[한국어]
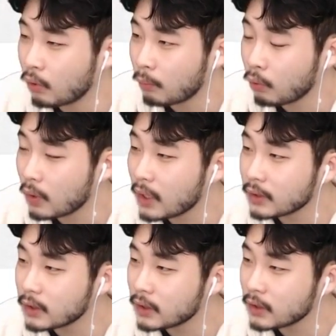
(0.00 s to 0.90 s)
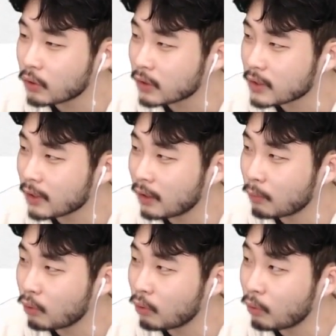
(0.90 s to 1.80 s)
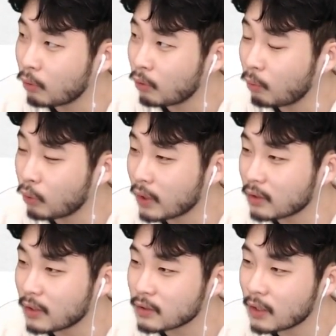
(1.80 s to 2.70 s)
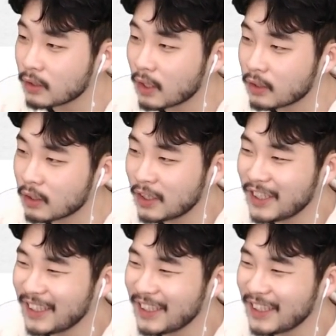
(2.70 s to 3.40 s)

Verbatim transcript: 어, 모아는 절대 제가 뭐 모델을 해서 하는 게 아니라